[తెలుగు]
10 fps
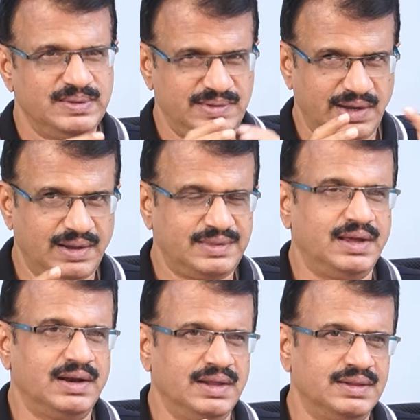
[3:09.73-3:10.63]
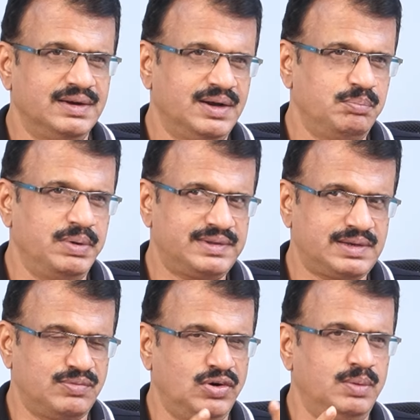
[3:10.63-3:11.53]
చాలాసార్లు ఏంటంటే
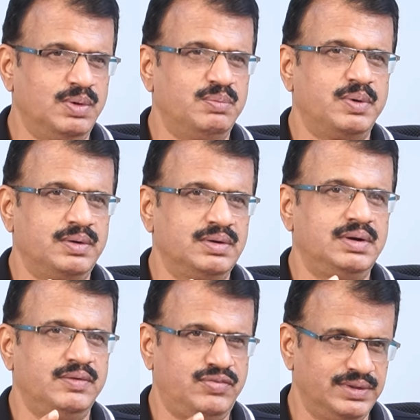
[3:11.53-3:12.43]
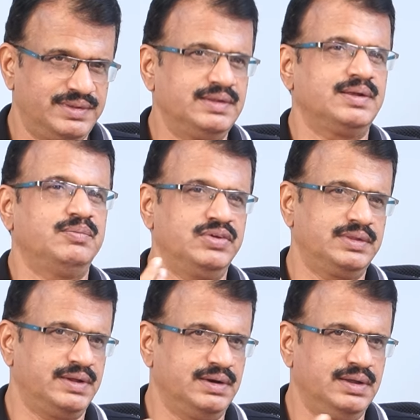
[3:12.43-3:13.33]
బెస్ట్ ఫామ్ ఆఫ్ డిఫెన్స్ ఈజ్
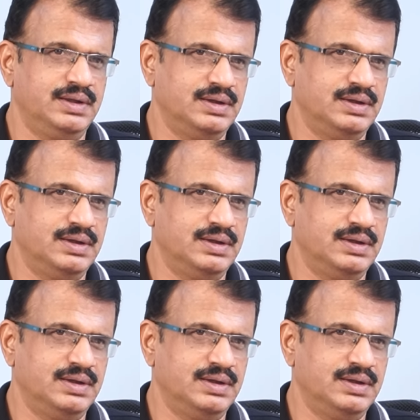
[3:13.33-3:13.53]
అఫెన్స్ అని